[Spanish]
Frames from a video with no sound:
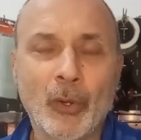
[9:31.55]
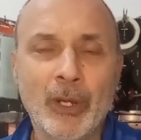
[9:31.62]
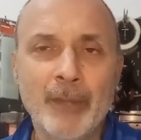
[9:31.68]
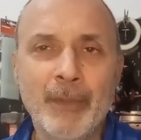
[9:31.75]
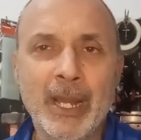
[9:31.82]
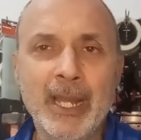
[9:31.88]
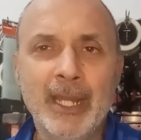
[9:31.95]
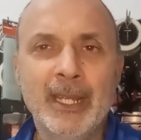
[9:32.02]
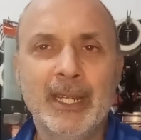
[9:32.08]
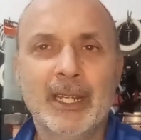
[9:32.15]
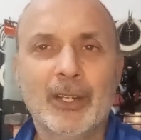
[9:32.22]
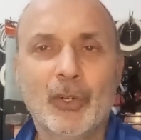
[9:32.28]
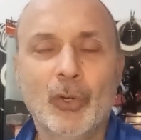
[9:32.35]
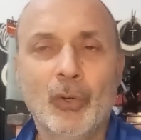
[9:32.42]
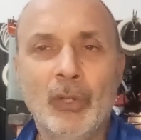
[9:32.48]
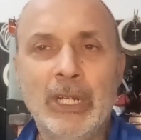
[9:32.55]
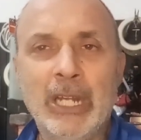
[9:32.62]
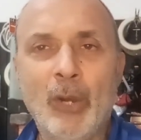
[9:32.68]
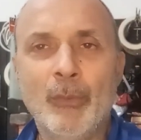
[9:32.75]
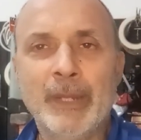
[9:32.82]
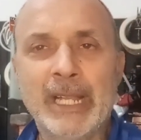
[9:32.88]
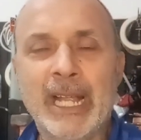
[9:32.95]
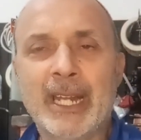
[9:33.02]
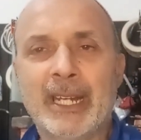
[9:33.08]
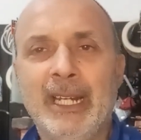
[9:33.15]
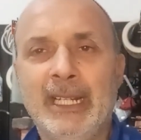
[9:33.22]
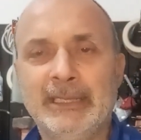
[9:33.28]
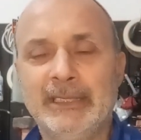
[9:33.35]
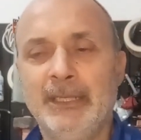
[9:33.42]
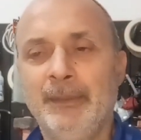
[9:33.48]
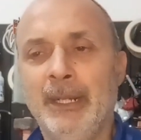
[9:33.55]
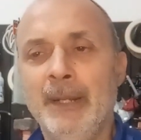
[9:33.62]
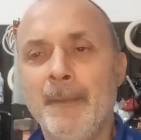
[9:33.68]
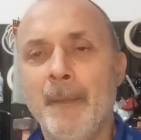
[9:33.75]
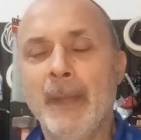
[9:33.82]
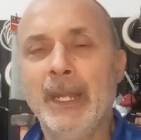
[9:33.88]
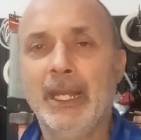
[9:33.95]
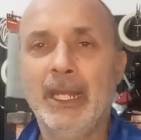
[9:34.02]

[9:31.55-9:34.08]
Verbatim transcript: problemas con la humedad relativa.